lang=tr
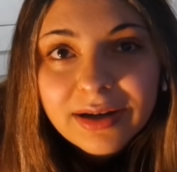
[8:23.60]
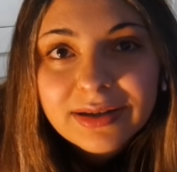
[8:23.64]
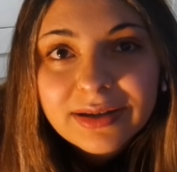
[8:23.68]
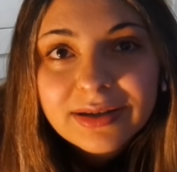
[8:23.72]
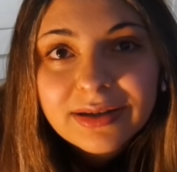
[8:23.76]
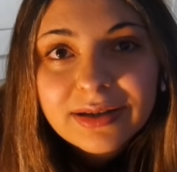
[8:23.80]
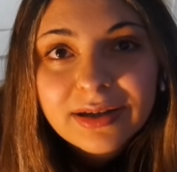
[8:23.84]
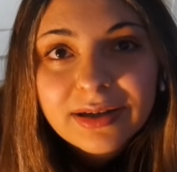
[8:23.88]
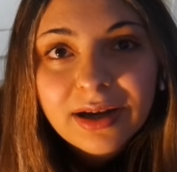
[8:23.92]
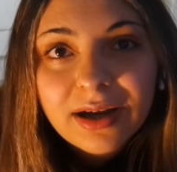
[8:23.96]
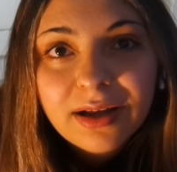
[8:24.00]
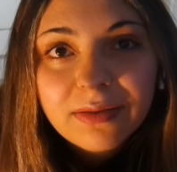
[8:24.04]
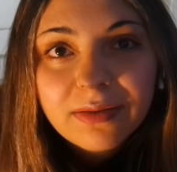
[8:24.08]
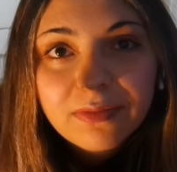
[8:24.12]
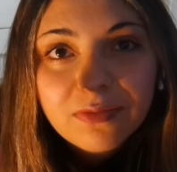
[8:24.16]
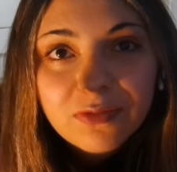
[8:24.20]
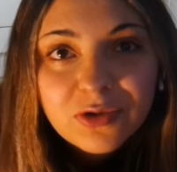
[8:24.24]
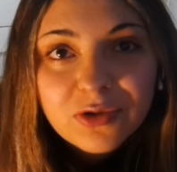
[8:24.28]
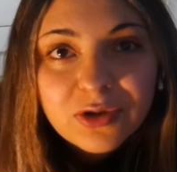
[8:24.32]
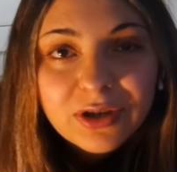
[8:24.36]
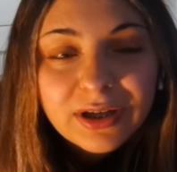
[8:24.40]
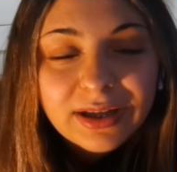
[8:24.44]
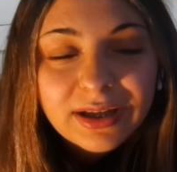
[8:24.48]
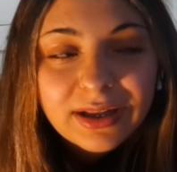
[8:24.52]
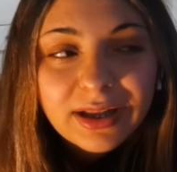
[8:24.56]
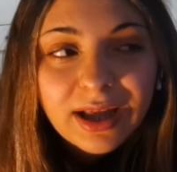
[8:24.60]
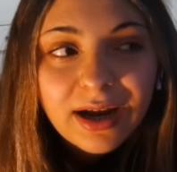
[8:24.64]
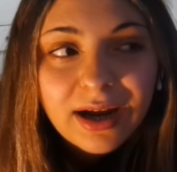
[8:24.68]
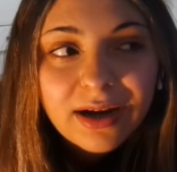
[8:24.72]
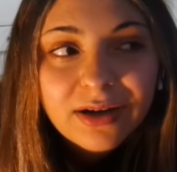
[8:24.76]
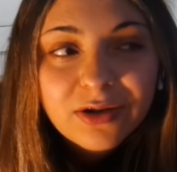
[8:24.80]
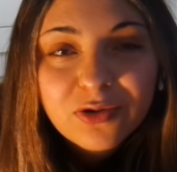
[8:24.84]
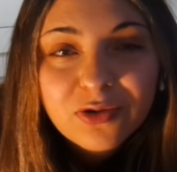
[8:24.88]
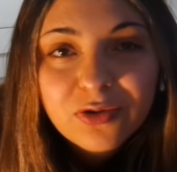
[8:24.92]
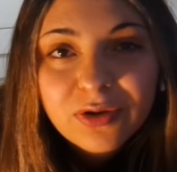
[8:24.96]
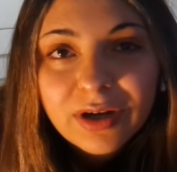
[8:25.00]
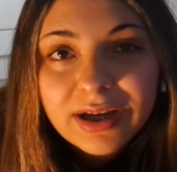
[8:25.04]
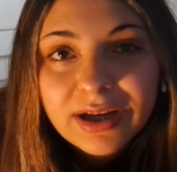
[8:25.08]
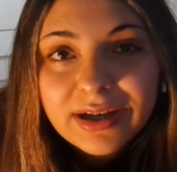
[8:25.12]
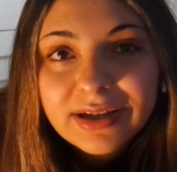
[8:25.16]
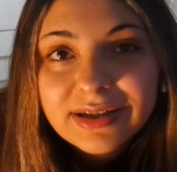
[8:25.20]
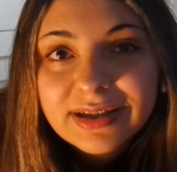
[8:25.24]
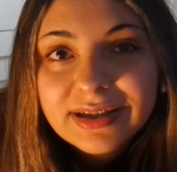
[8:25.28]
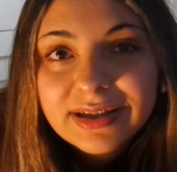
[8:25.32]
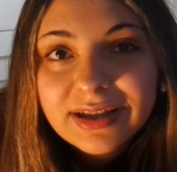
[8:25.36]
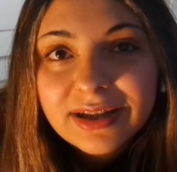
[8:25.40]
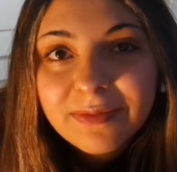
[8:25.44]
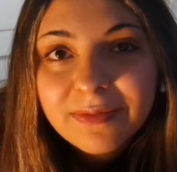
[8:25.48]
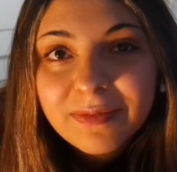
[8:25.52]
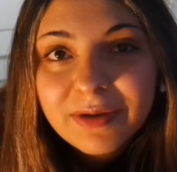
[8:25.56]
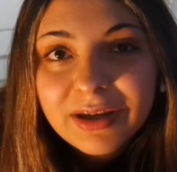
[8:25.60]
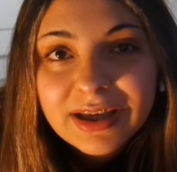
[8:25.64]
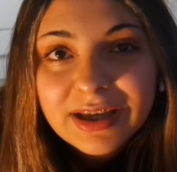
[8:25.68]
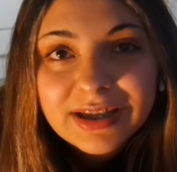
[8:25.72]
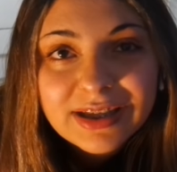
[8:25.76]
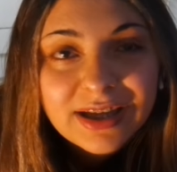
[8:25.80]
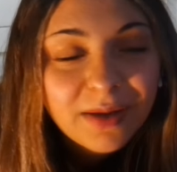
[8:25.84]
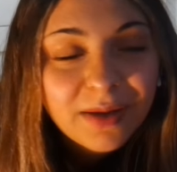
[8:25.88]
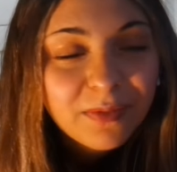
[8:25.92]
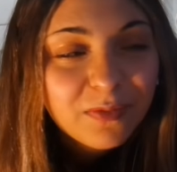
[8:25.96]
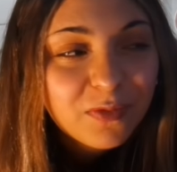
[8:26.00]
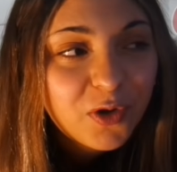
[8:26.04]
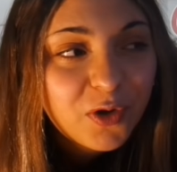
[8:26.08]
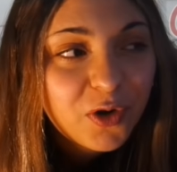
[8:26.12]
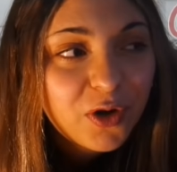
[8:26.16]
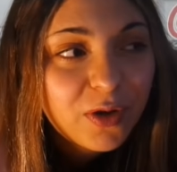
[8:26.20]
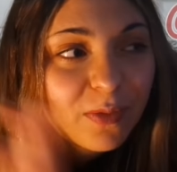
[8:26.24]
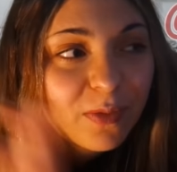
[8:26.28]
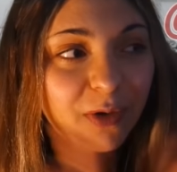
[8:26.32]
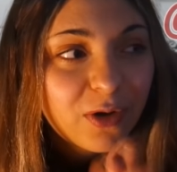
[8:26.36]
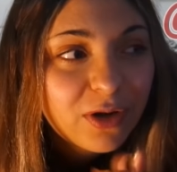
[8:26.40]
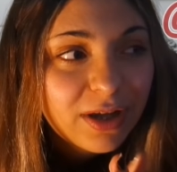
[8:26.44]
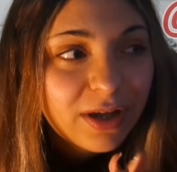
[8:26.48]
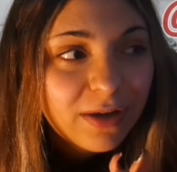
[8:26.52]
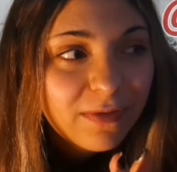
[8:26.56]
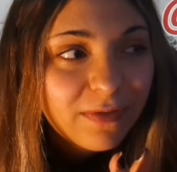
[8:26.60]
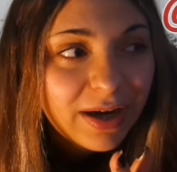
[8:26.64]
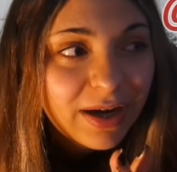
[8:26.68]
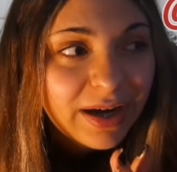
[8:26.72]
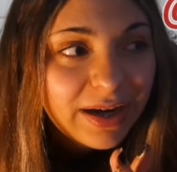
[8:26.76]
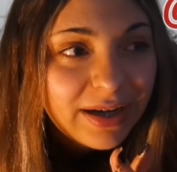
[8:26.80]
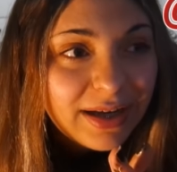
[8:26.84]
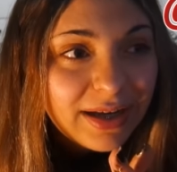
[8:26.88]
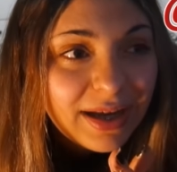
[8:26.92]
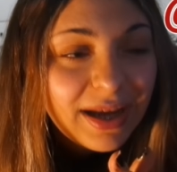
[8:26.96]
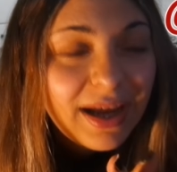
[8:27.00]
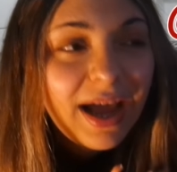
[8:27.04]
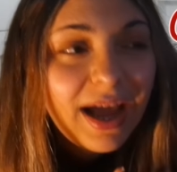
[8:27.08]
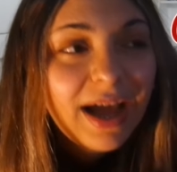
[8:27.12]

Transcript: artıran müzikler şuraya Stadip'in hesabımı koyuyorum orada var.